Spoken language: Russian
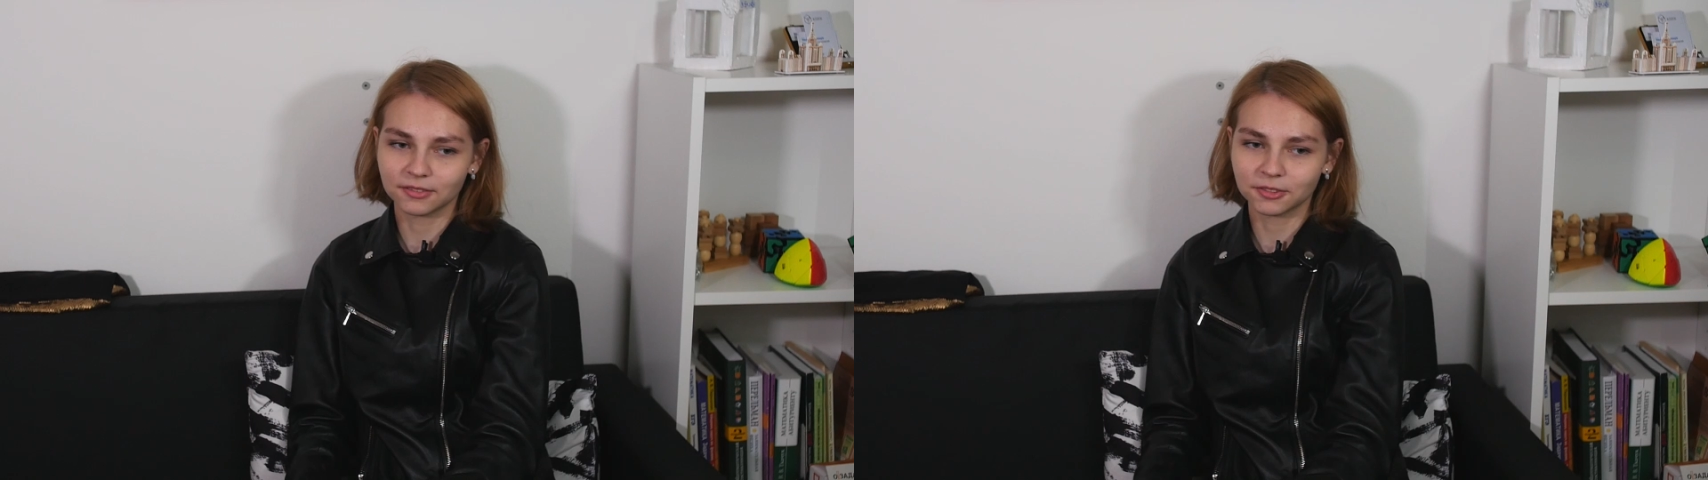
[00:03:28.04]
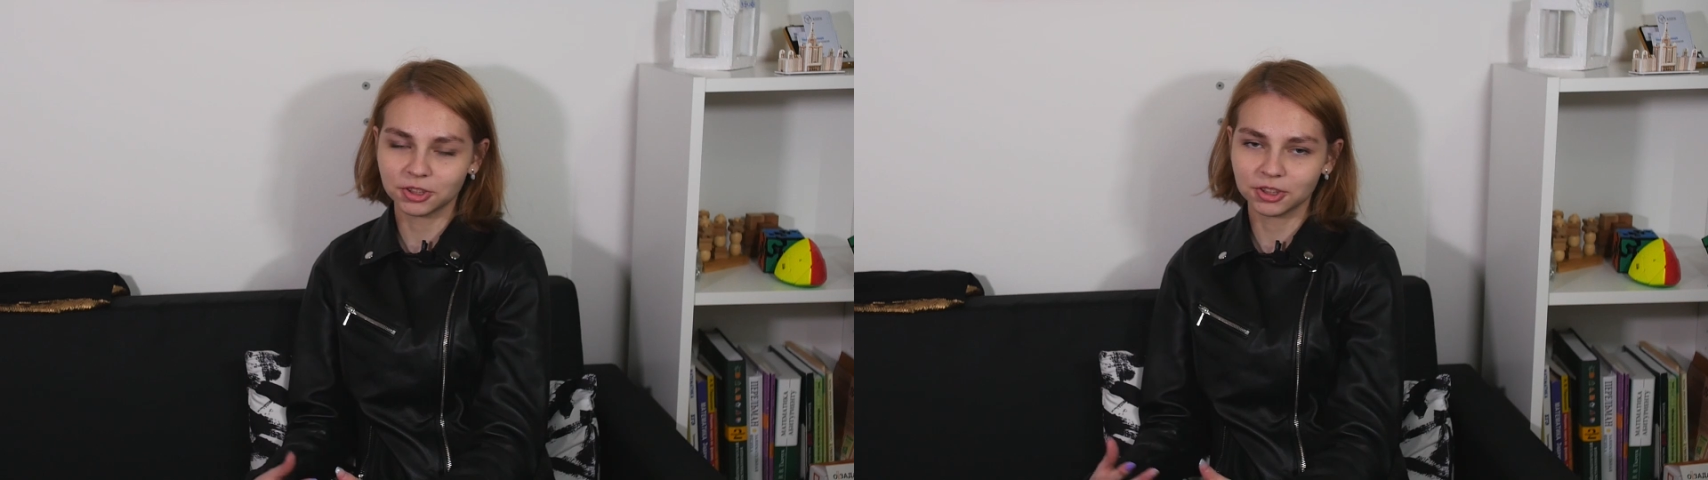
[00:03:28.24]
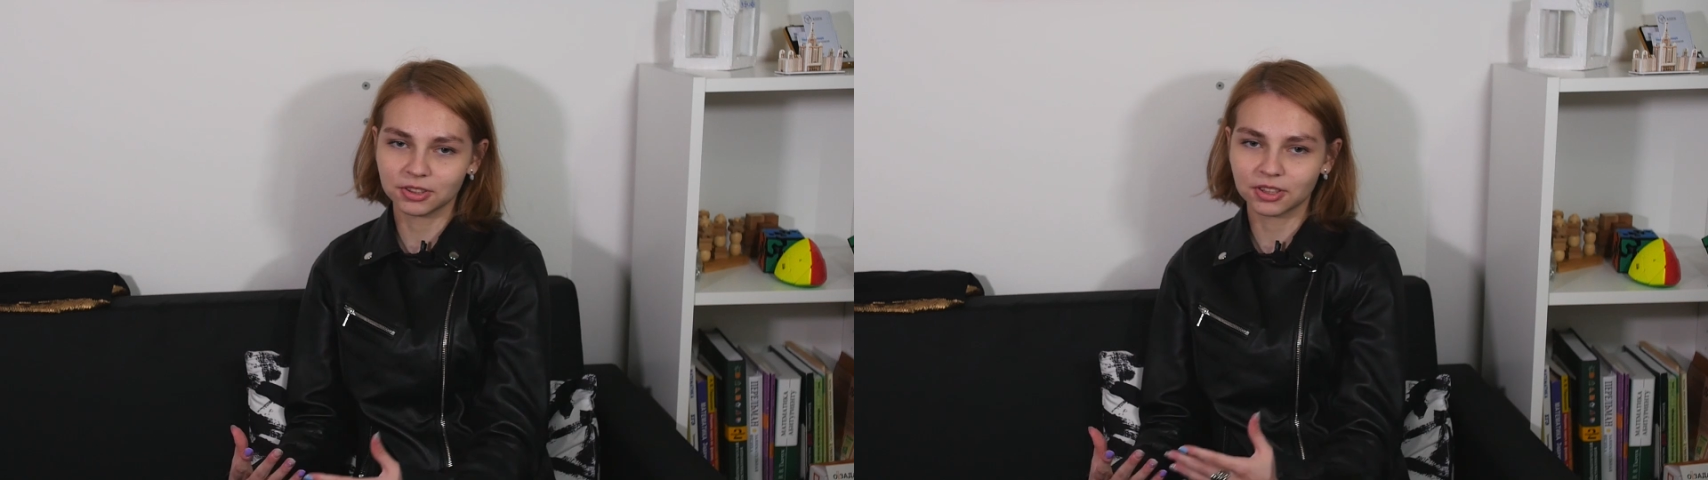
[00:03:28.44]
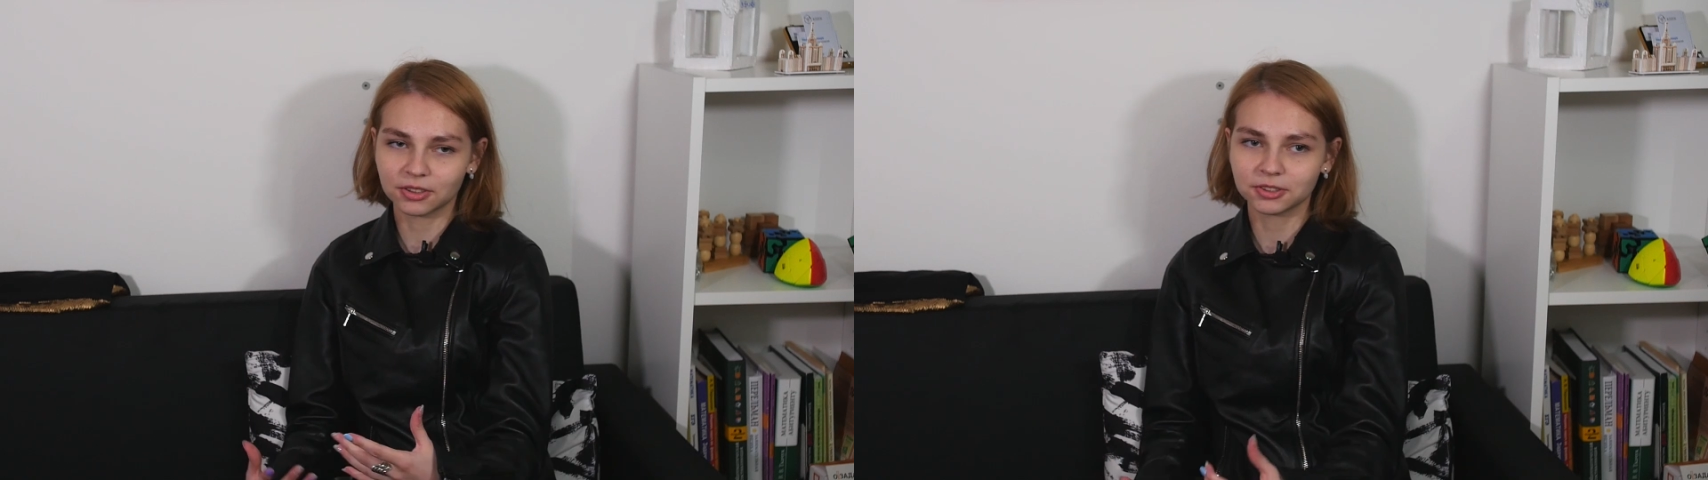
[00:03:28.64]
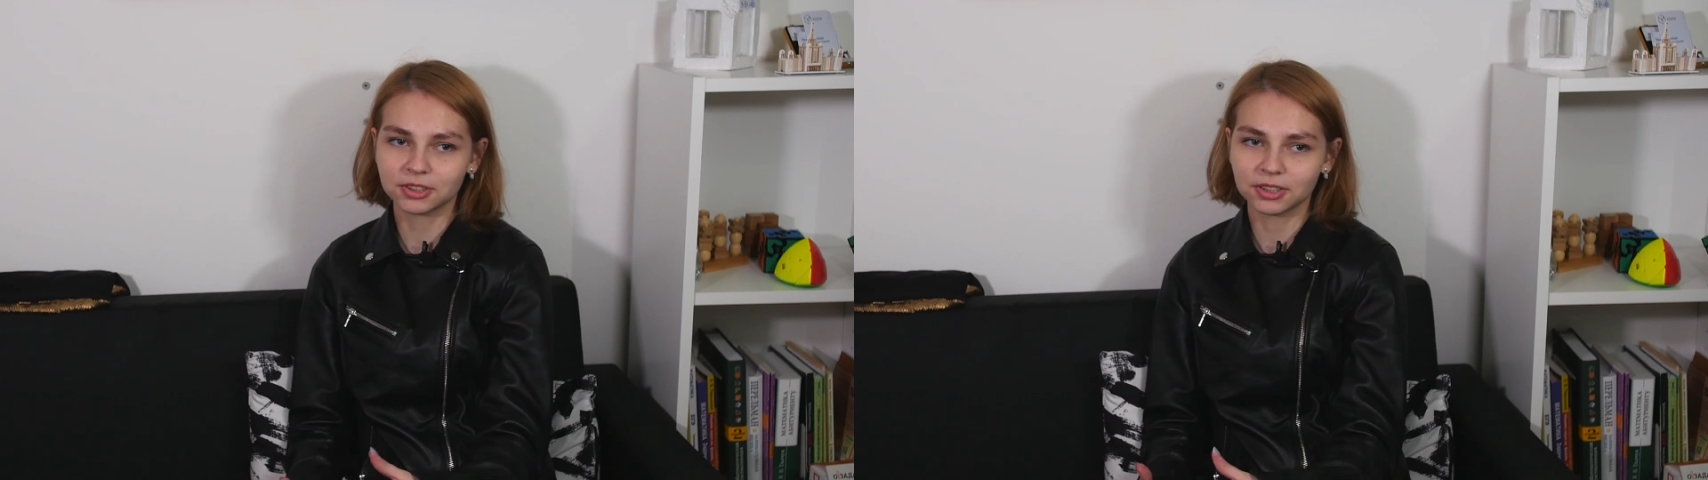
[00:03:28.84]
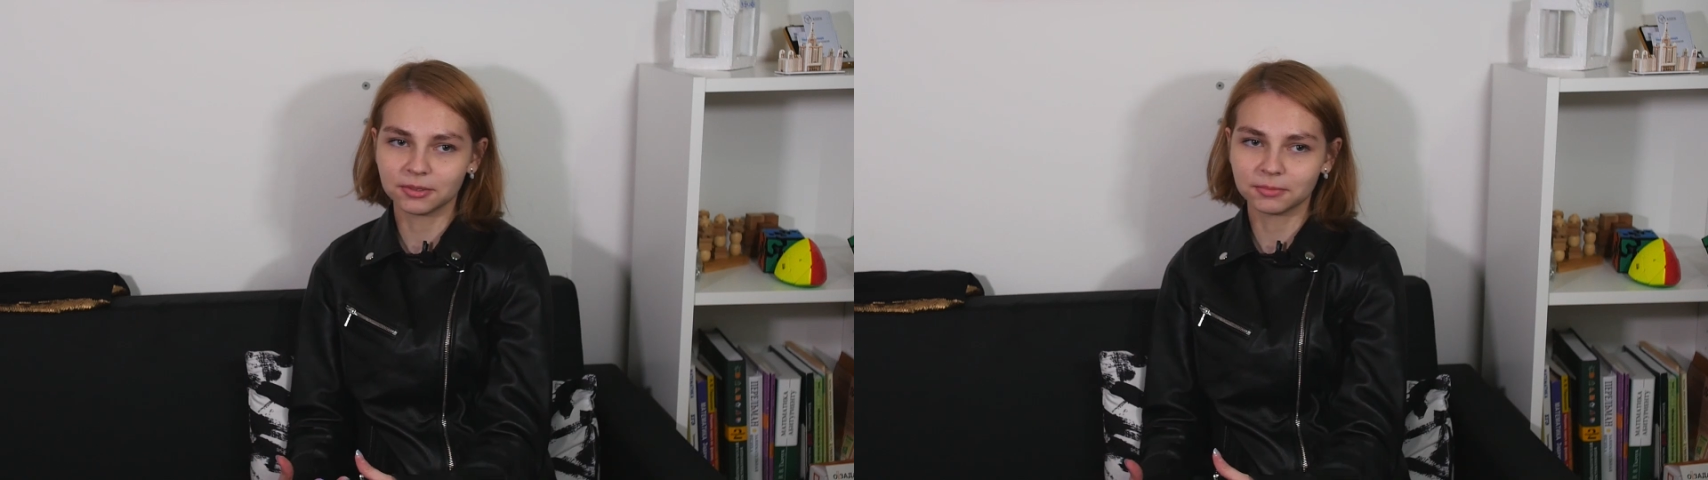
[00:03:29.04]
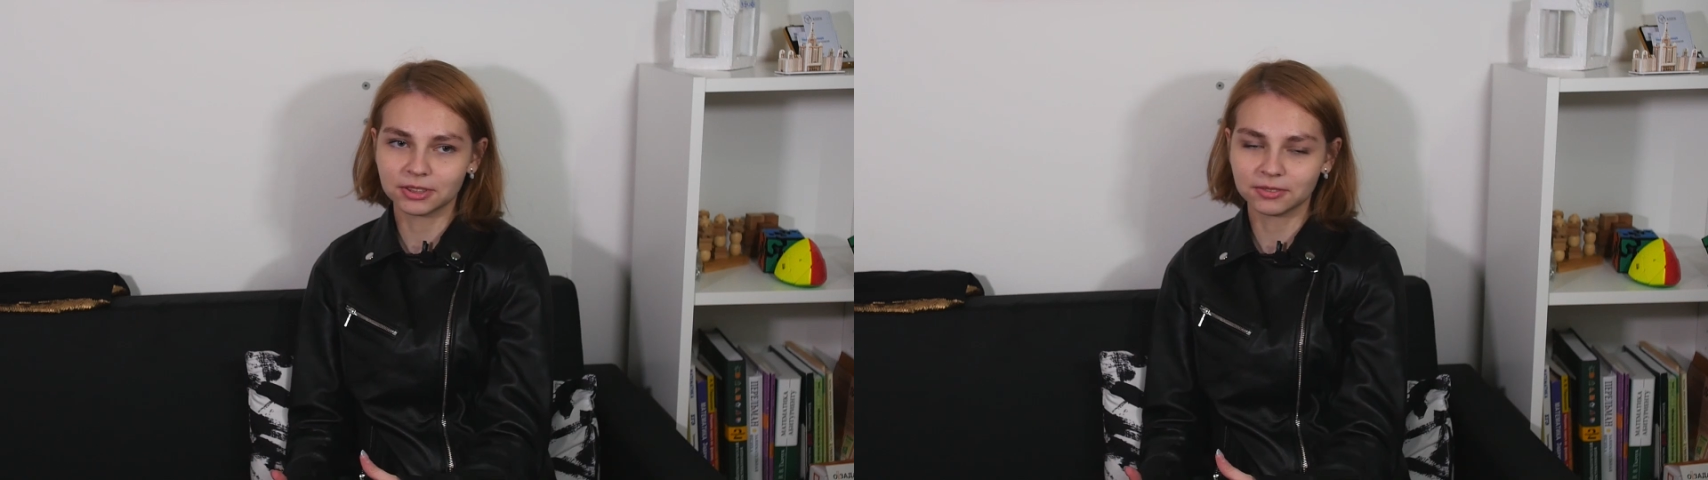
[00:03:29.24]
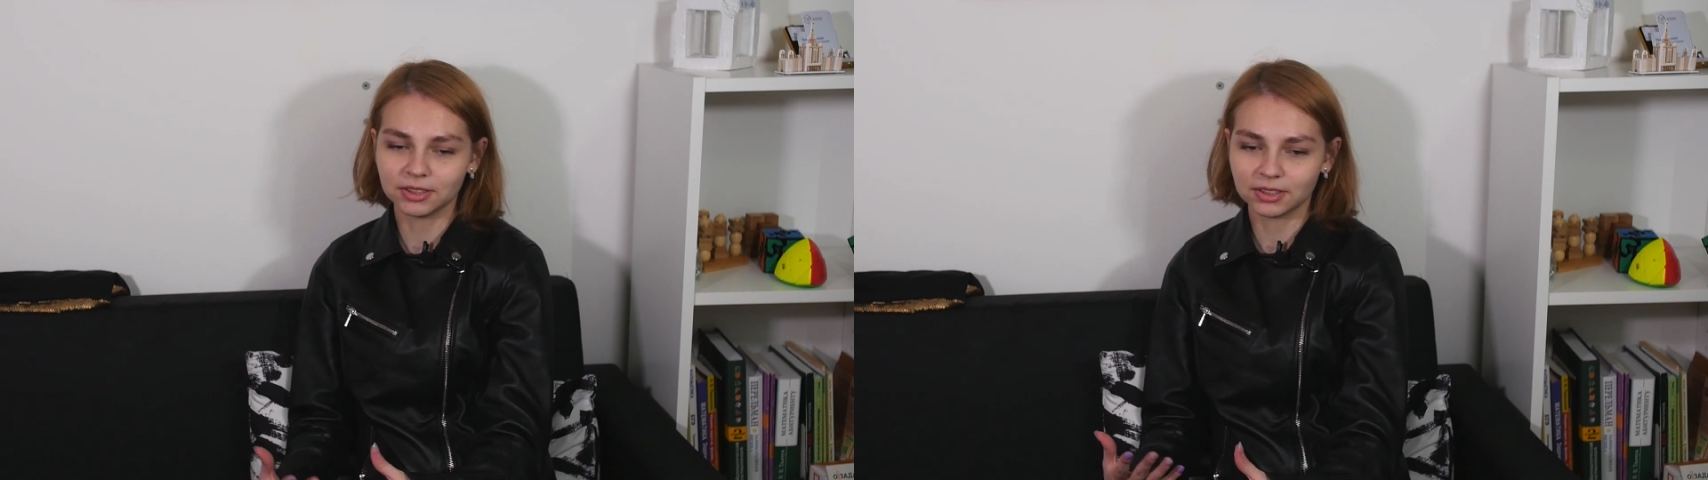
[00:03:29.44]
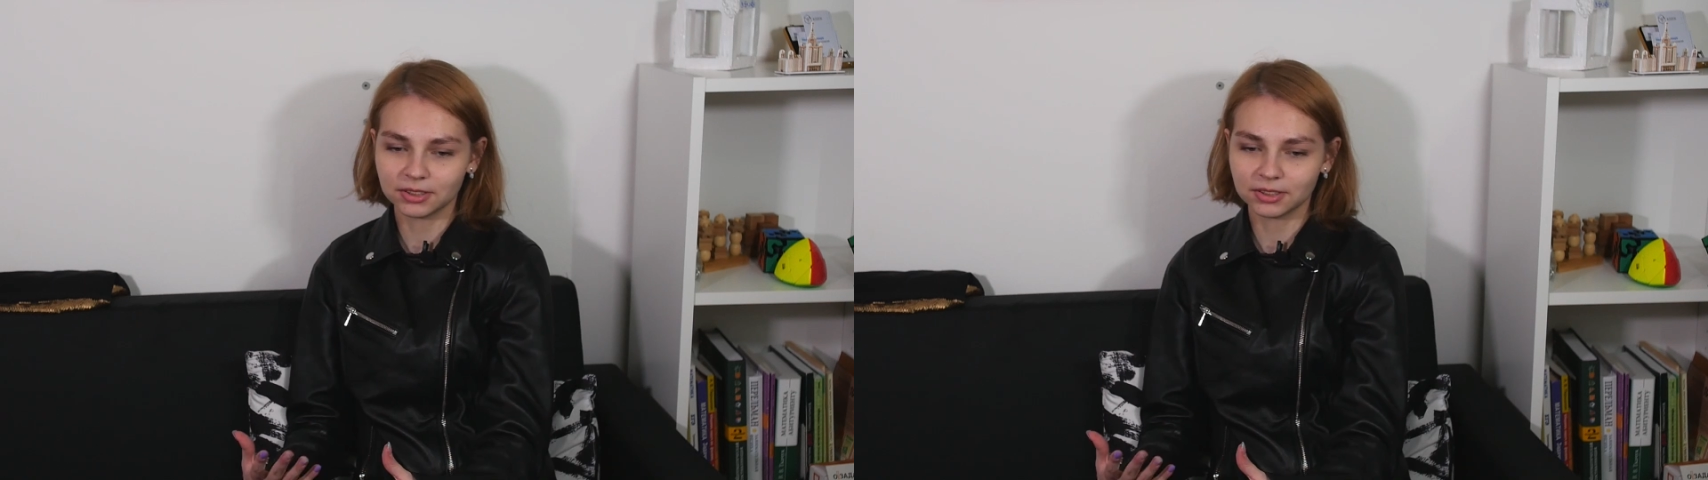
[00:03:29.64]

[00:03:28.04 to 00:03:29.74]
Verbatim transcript: Очень хорошая атмосфера,